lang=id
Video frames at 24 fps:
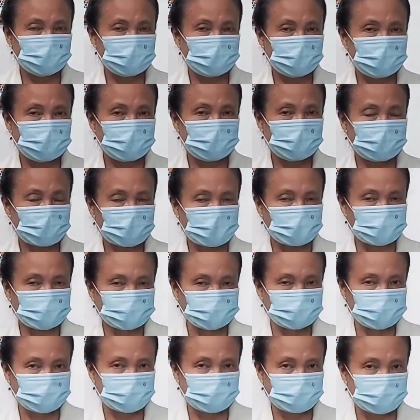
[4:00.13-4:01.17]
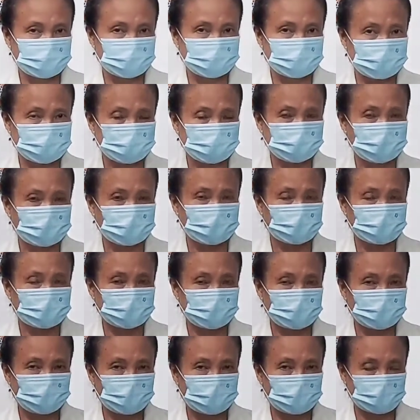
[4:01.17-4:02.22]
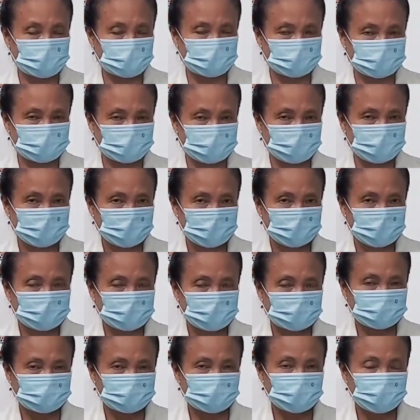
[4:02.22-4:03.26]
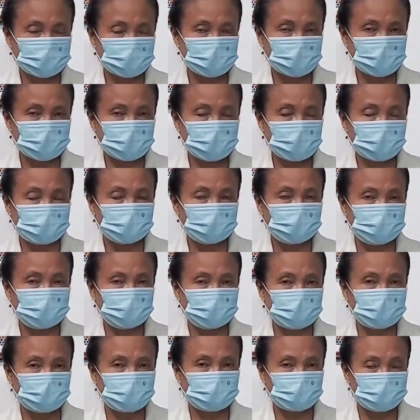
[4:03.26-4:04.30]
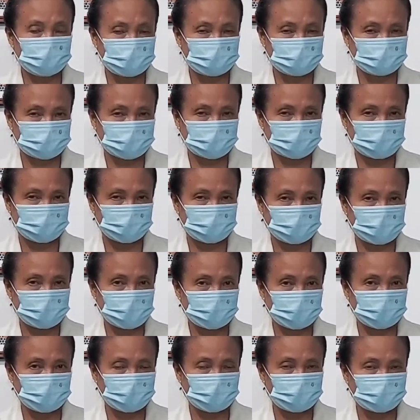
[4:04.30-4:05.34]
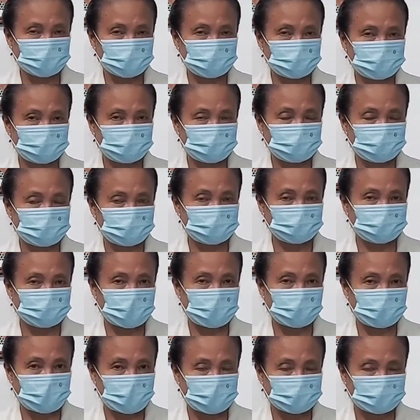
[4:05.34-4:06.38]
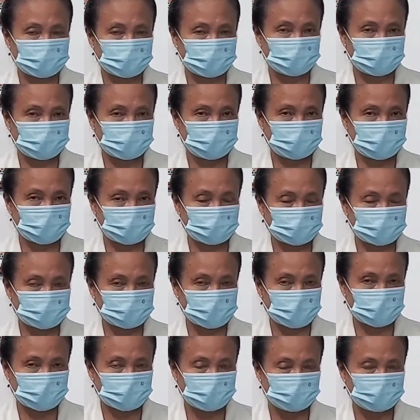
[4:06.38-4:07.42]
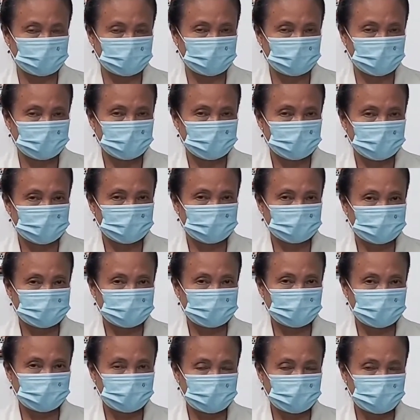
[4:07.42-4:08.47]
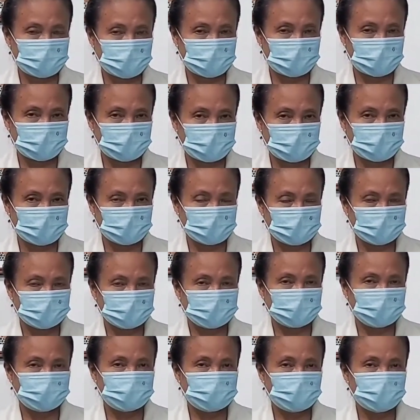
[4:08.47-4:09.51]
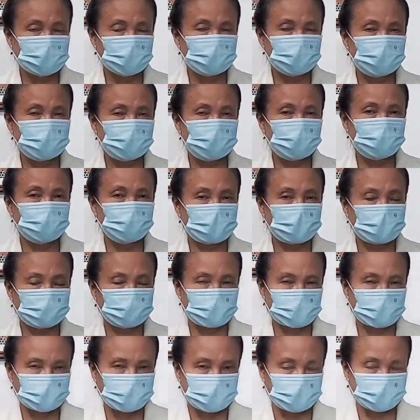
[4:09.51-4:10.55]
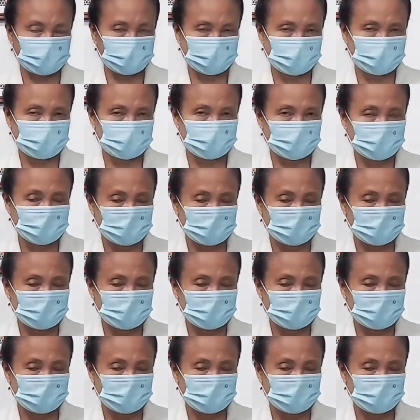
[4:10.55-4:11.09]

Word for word: penderitaannya. Ia memberikan kasihnya yang luar biasa melalui Yesus Kristus yang mati di kayu salib. Sehingga di minggu mare-mare ini